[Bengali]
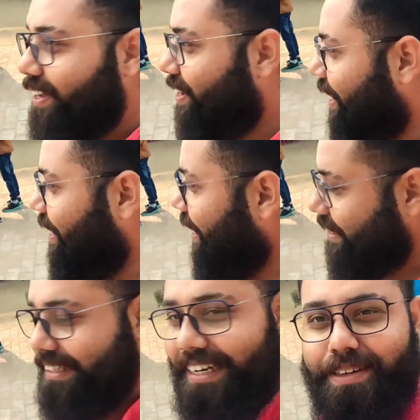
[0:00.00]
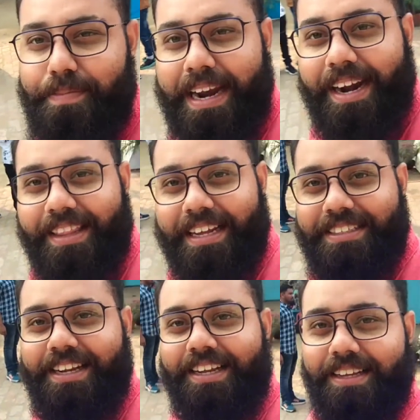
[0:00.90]
কালকে রাত্রিরে যে মেলাটা
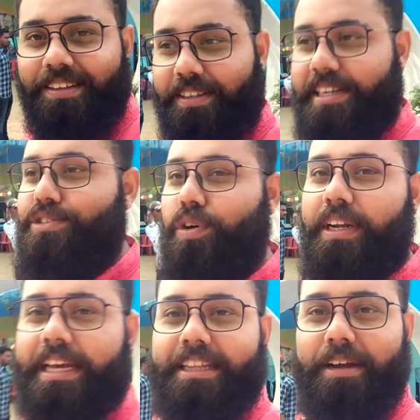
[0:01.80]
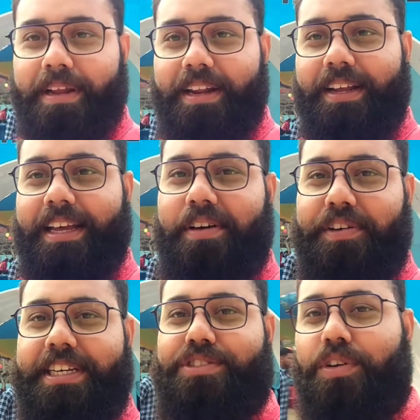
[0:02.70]
দেখছিলে ইস্কন গীতা মেলা এই
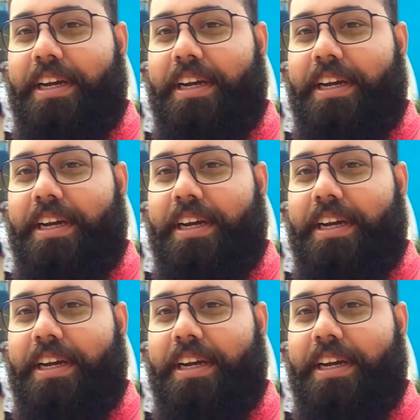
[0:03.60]
হচ্ছে ইস্কন